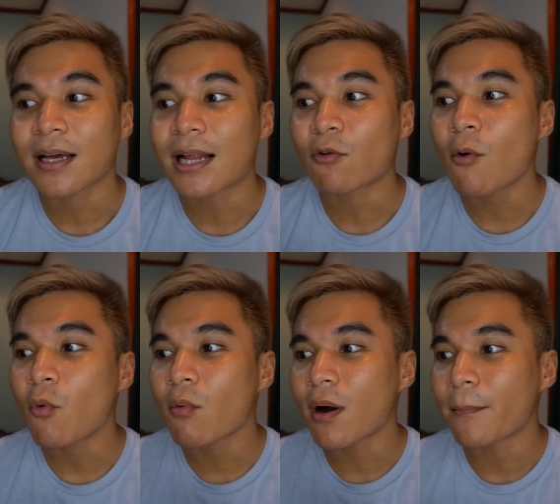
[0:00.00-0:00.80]
การควบ
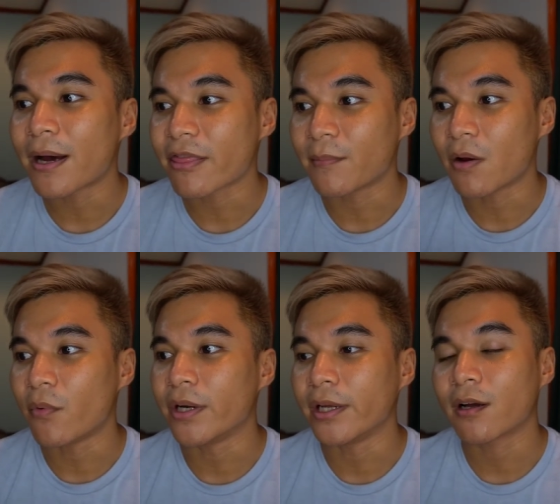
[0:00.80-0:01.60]
คุมความมันสำหรับ
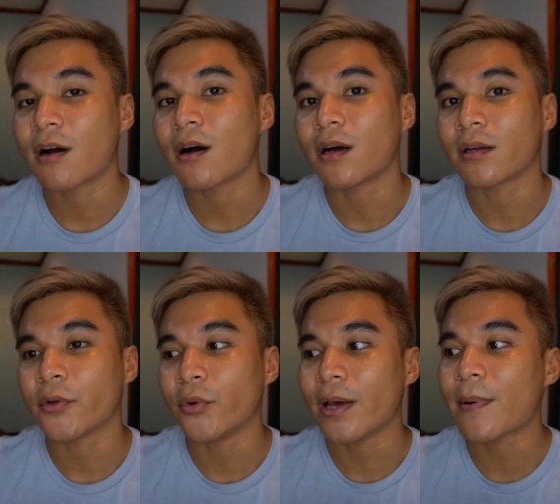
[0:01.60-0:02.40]
วันนี้ก็
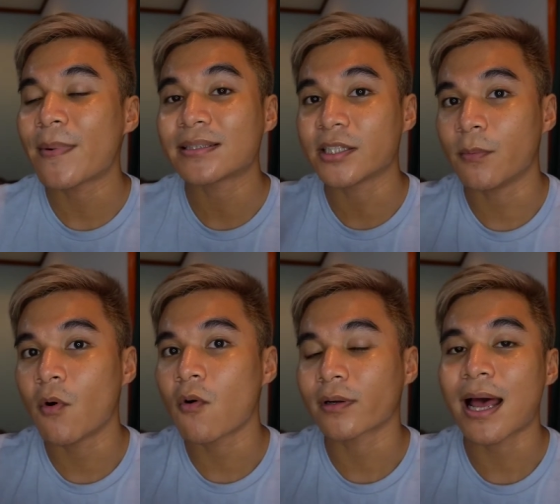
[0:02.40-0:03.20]
อยู่ได้ประมาณสี่ชั่ว
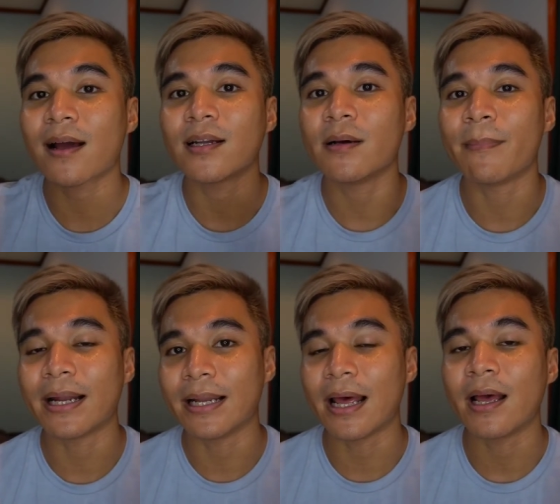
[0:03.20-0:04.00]
โมงหน้าก็เริ่ม
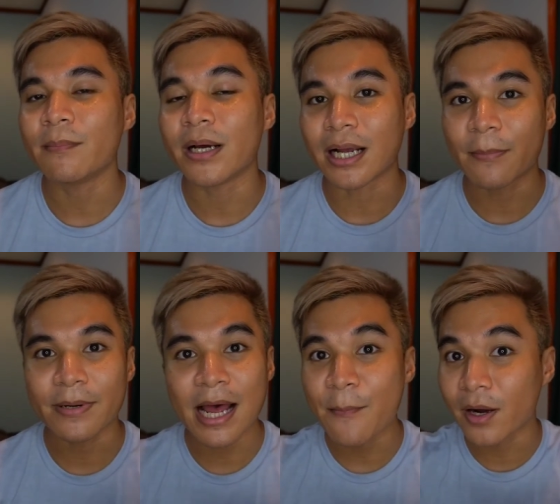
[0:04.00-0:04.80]
มันแล้วแล้วเหมือนกับ
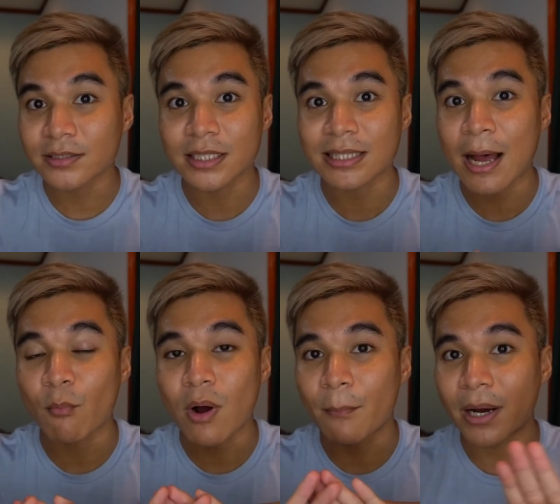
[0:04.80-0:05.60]
หน้ามันก็สตาร์
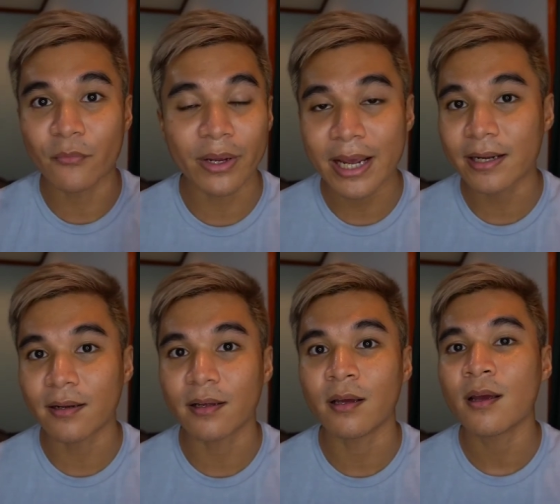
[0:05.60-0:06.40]
ฟความมันไว้แค่นั้
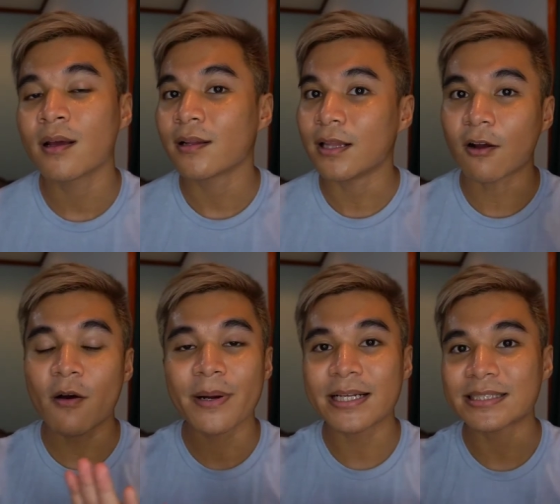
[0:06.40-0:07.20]
นเลยแล้วก็
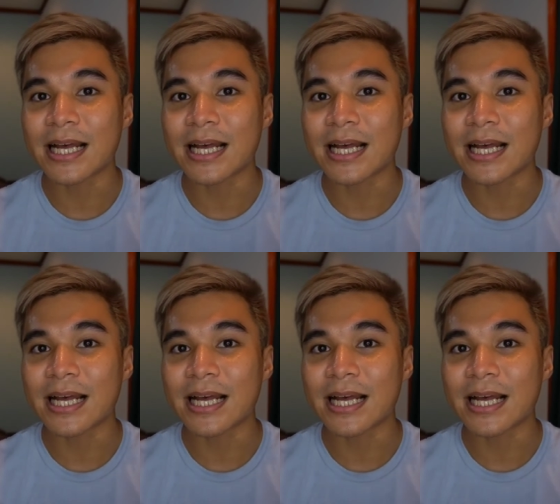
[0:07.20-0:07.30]
ไม่ได้